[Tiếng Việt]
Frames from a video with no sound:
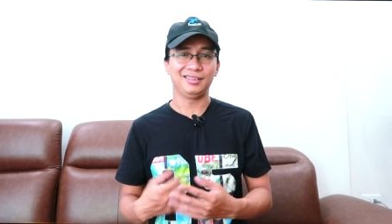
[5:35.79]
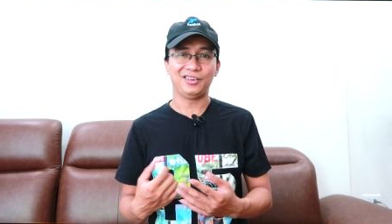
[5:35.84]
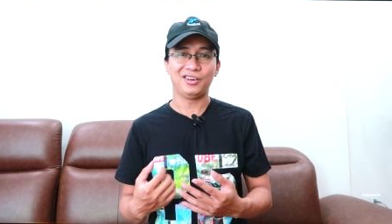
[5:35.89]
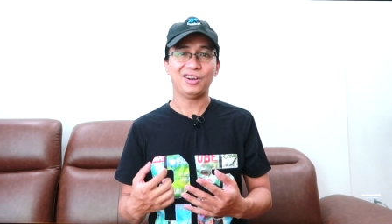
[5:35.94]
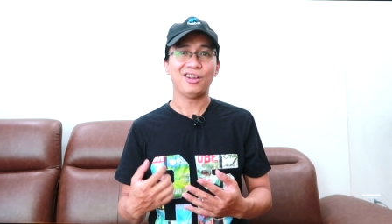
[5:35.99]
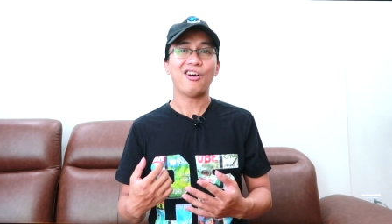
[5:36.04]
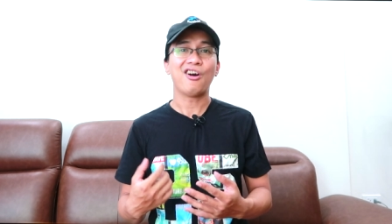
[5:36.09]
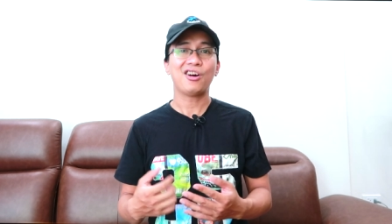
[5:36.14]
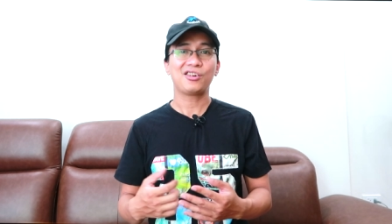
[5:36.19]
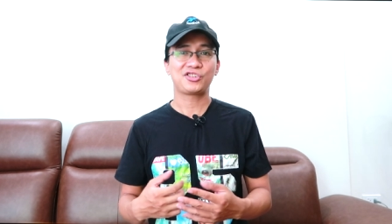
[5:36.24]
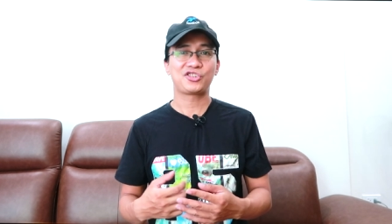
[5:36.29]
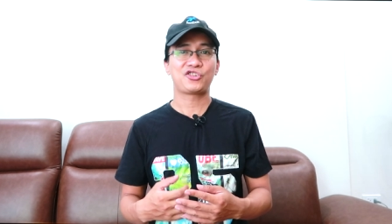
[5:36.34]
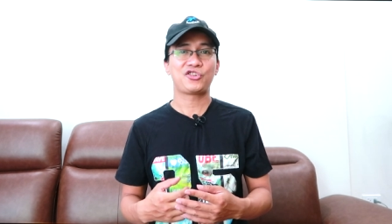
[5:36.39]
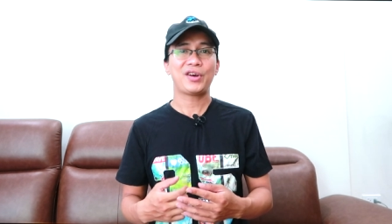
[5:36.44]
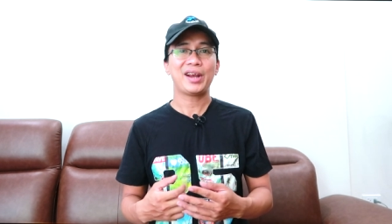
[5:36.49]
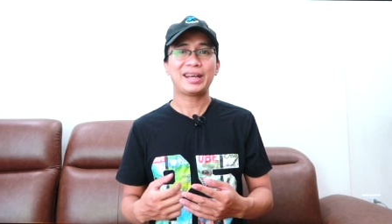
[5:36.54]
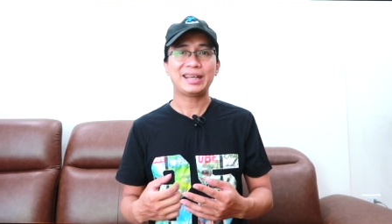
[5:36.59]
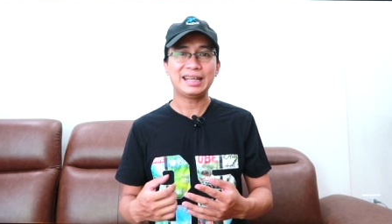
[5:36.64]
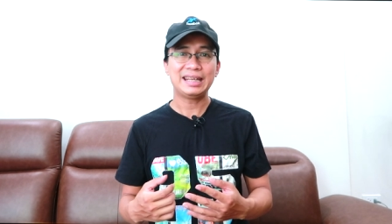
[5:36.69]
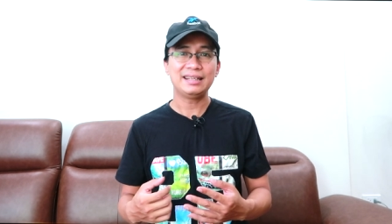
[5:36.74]
gọi là hot
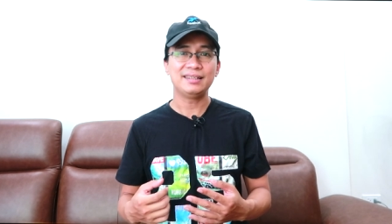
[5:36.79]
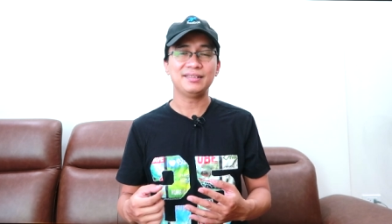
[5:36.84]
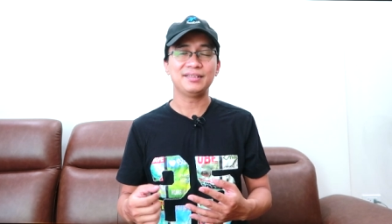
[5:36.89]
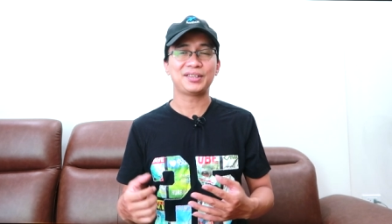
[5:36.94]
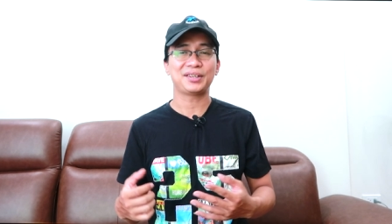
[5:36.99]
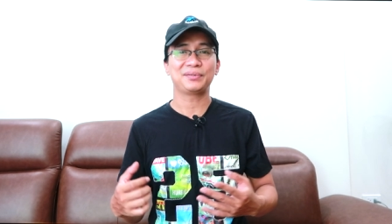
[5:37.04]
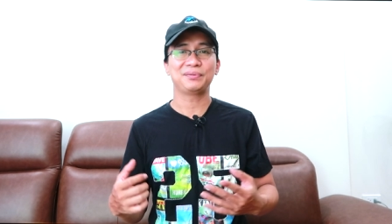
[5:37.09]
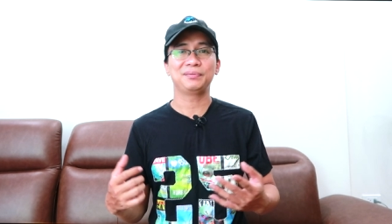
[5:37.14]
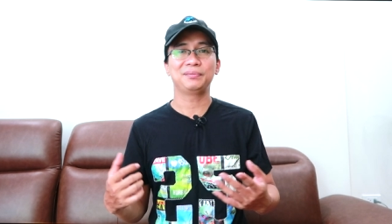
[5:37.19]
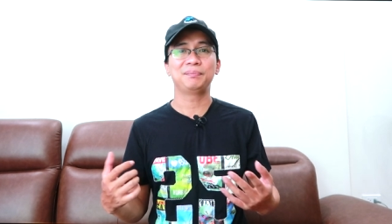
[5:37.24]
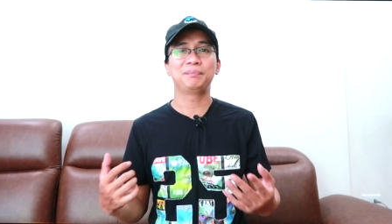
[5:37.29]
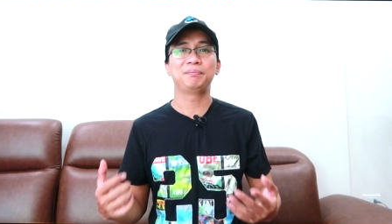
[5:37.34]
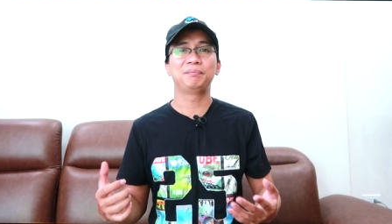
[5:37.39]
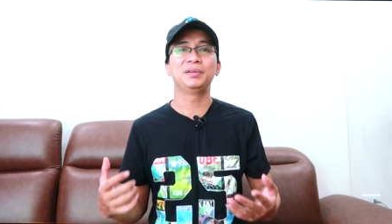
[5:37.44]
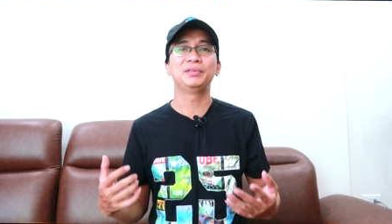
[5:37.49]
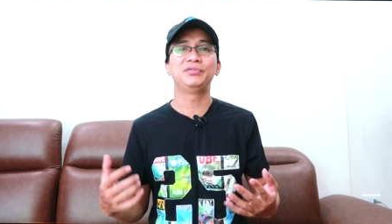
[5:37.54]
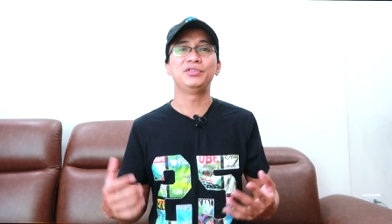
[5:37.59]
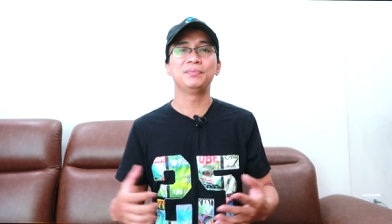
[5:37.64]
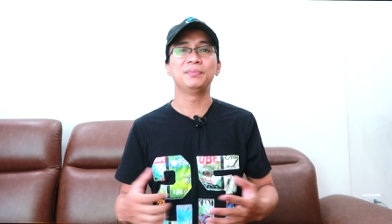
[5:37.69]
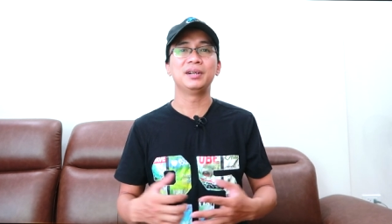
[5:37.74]
trending trong
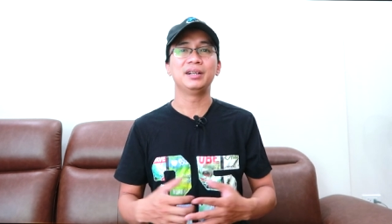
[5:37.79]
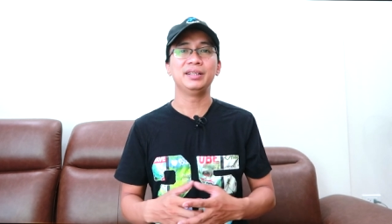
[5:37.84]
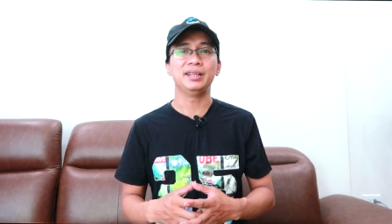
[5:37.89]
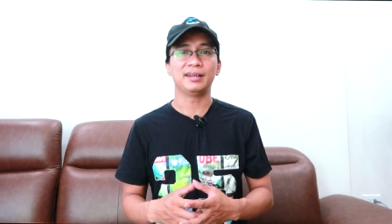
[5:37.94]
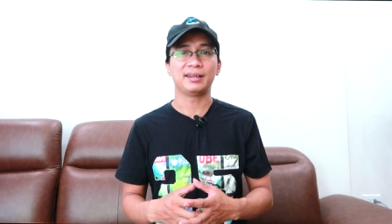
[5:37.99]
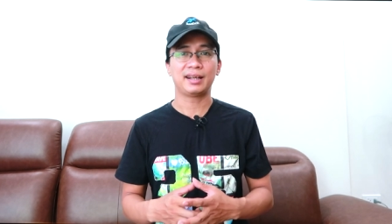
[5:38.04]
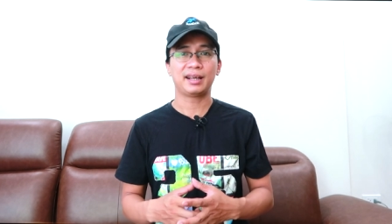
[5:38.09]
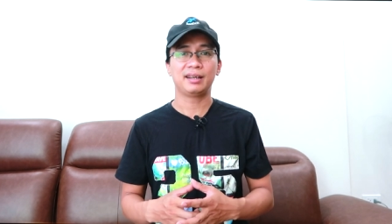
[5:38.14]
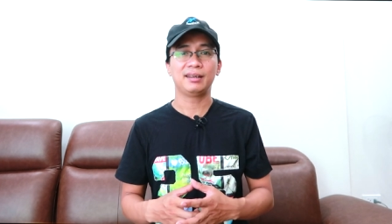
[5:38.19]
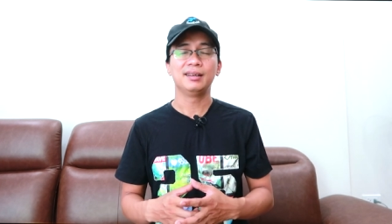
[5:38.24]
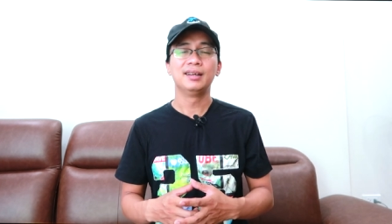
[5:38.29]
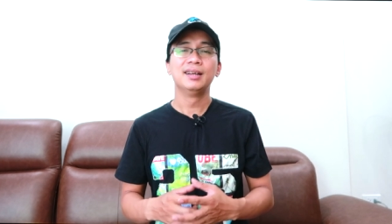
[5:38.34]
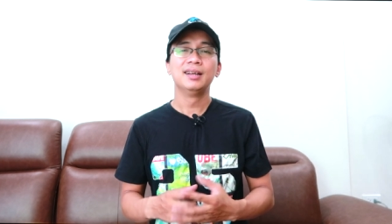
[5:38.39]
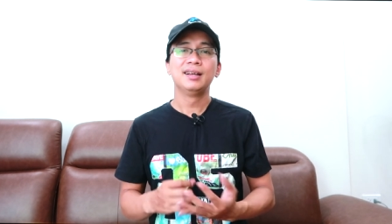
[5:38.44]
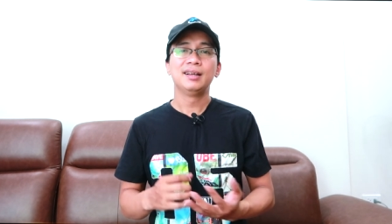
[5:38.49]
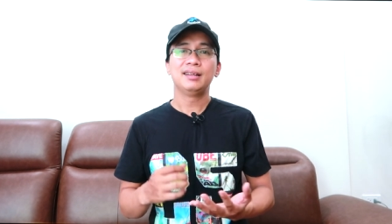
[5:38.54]
perfumer hiện nay